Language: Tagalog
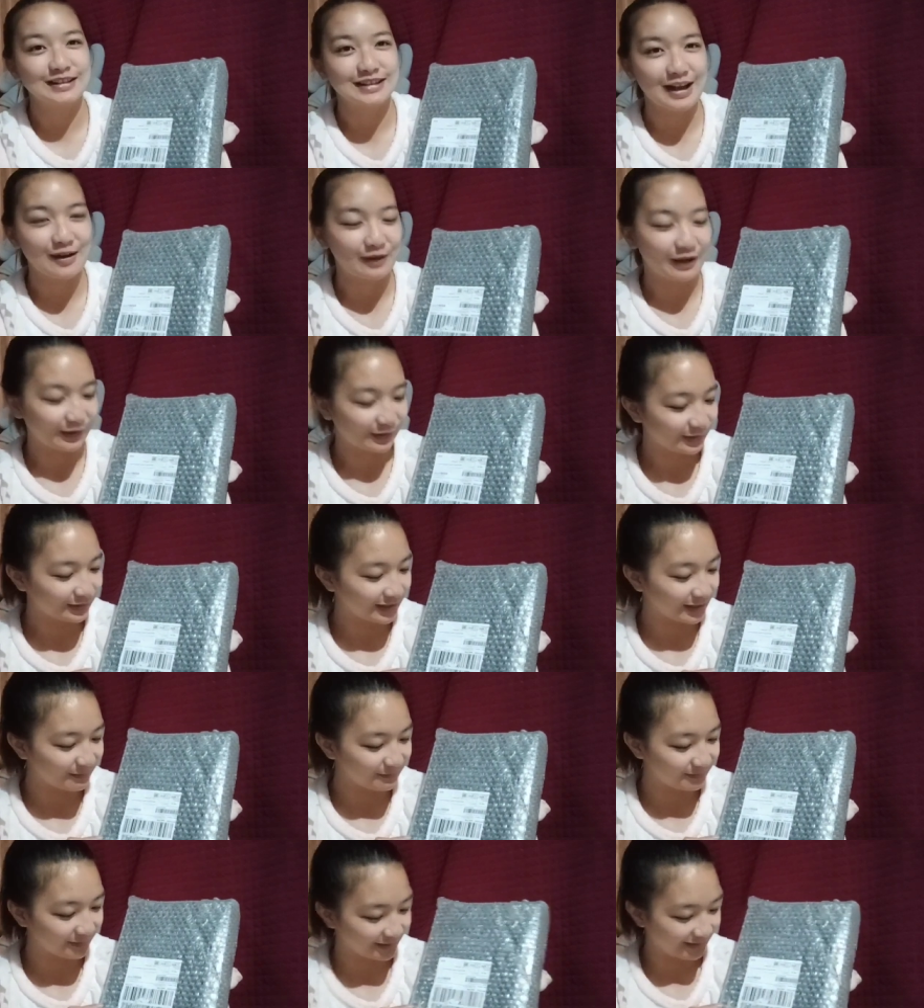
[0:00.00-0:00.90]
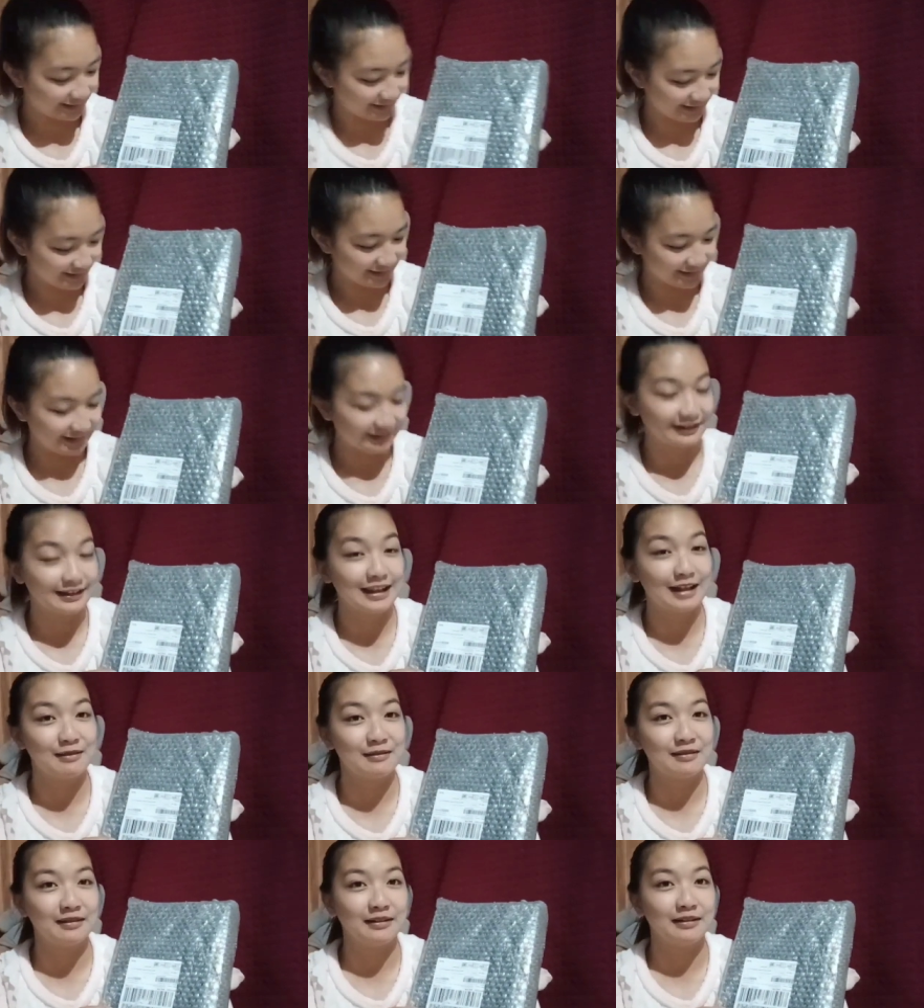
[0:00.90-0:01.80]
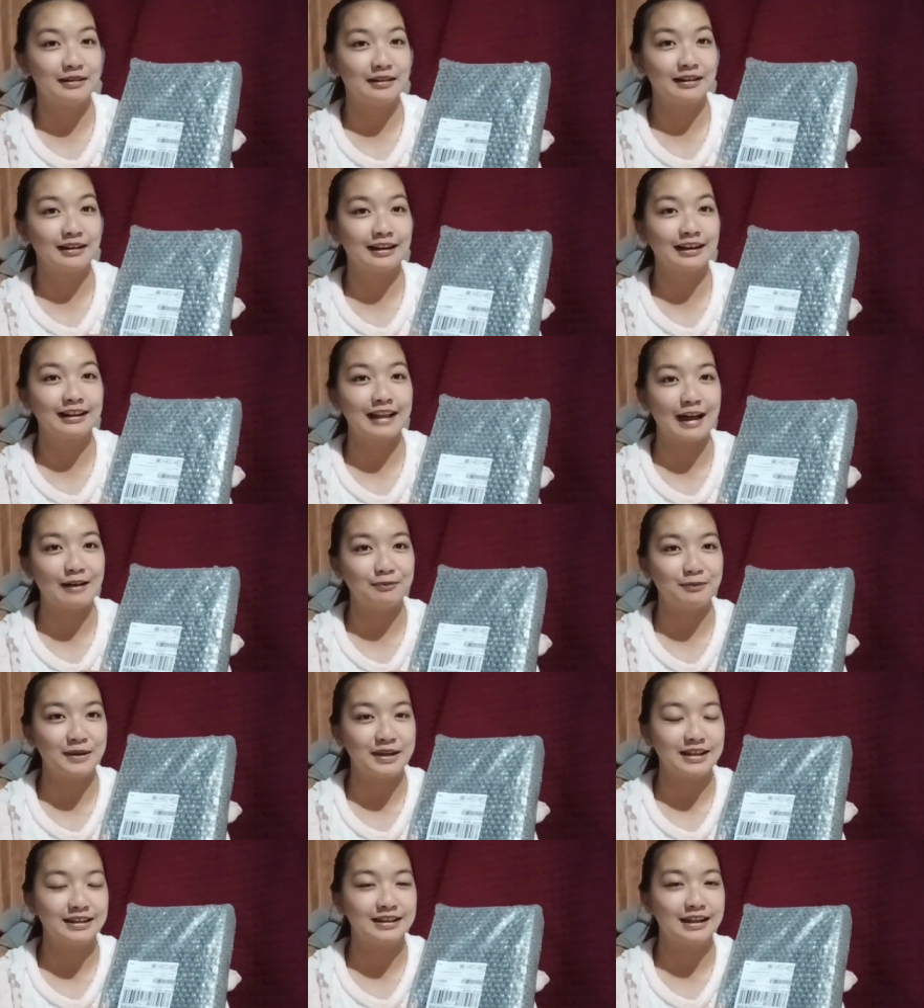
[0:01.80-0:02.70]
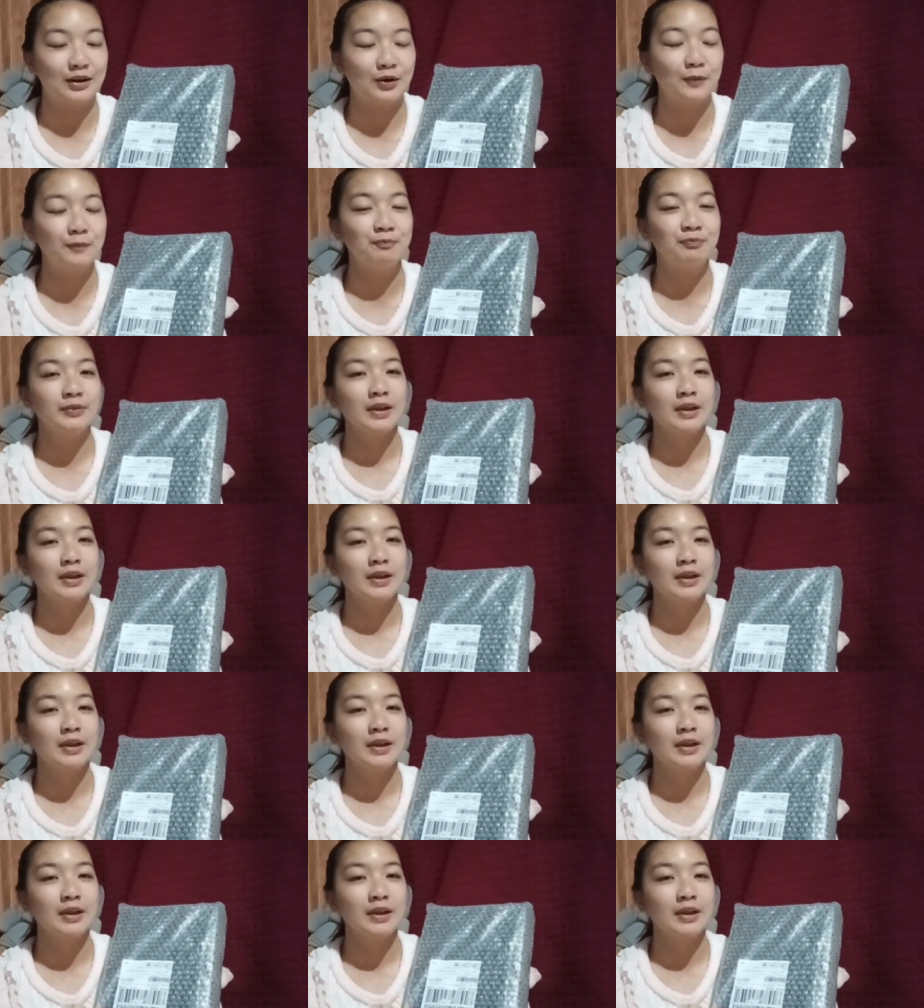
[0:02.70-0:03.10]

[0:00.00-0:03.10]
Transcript: yung asawa ko na, uh, na clapping daw.